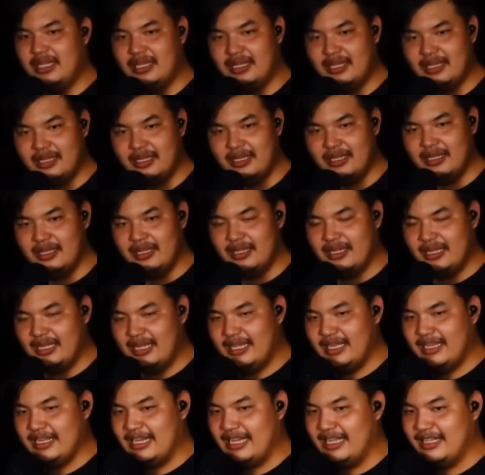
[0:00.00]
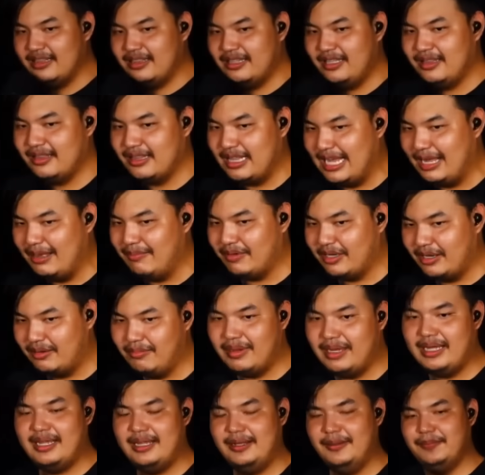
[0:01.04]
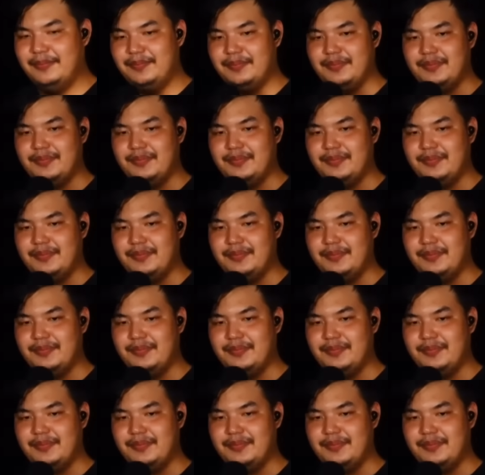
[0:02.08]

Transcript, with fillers: ที่ให้การติดตามกันมา